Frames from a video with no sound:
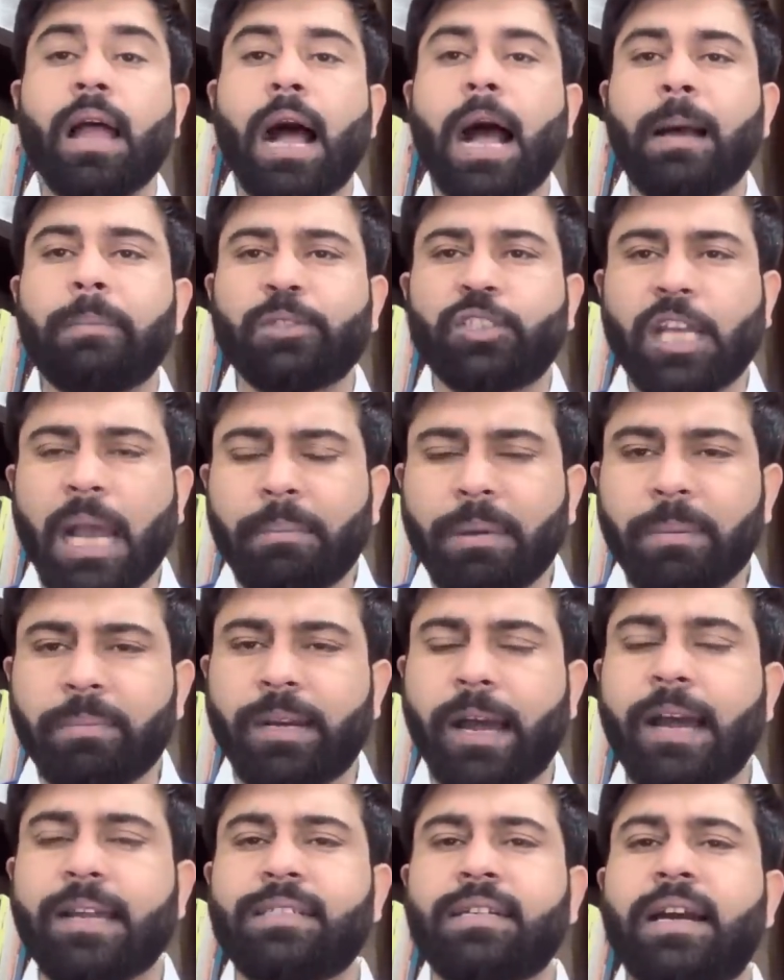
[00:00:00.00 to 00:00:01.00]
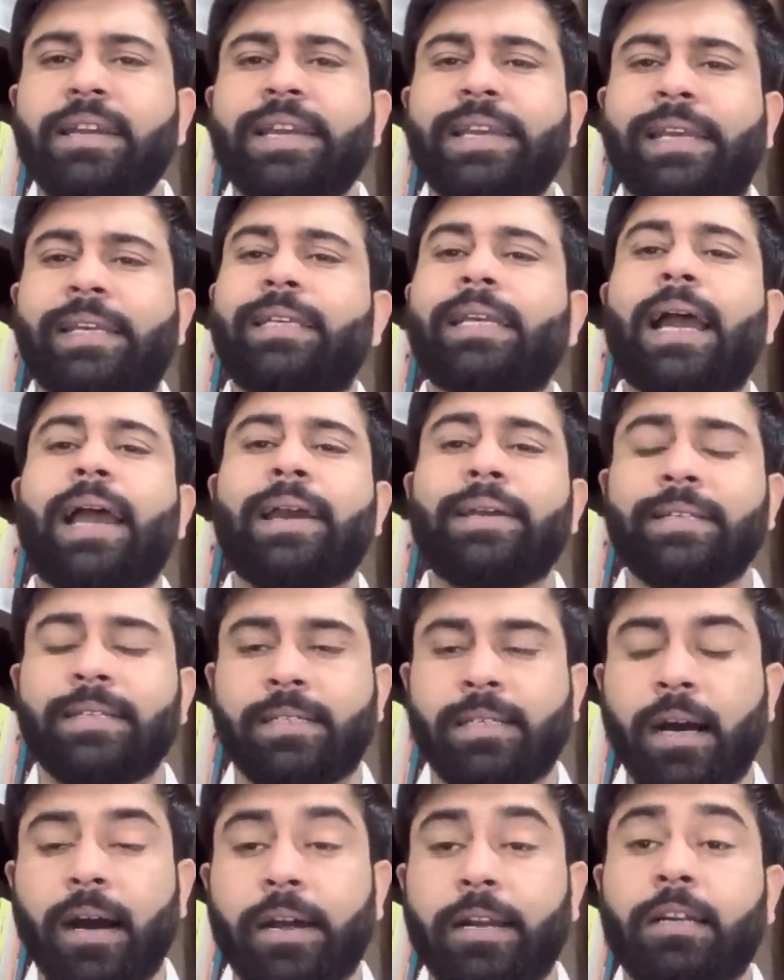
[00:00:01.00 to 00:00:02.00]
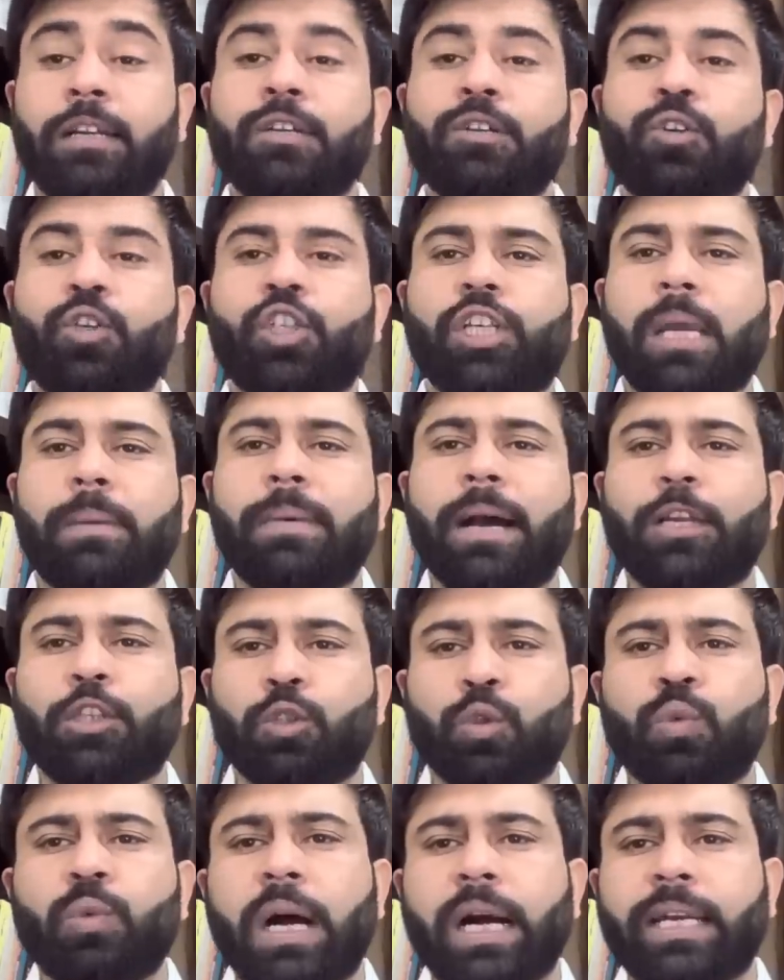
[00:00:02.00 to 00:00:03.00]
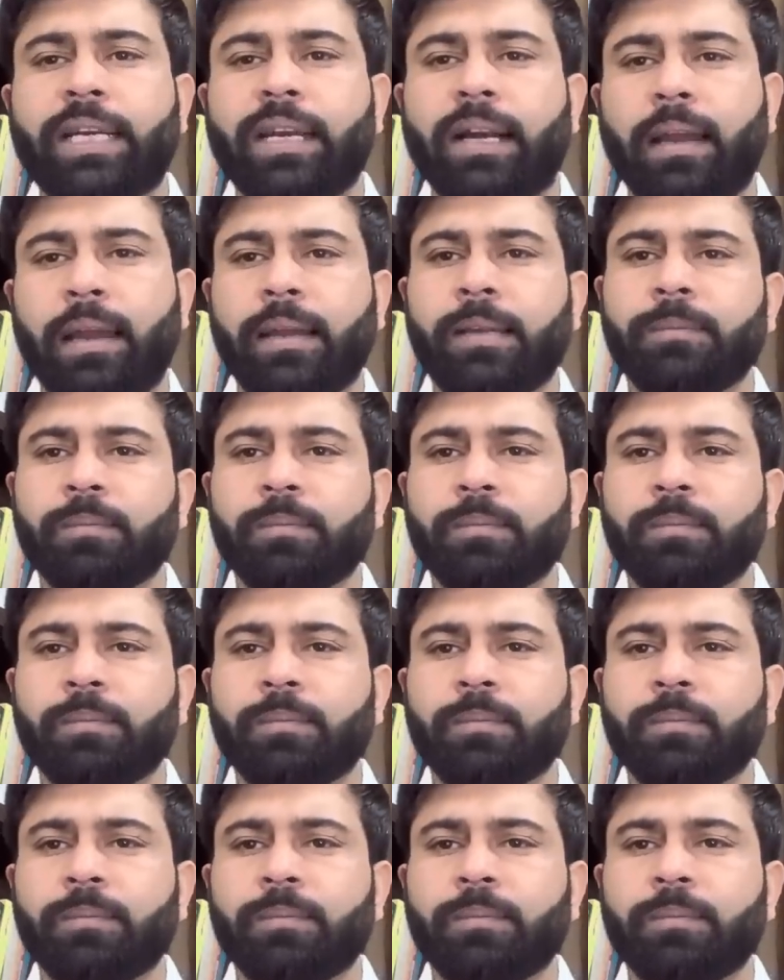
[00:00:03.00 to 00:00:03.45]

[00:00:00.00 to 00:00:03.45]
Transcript: अब जब इमरान खान ने किया है इनकार उसके बाद हुआ क्या है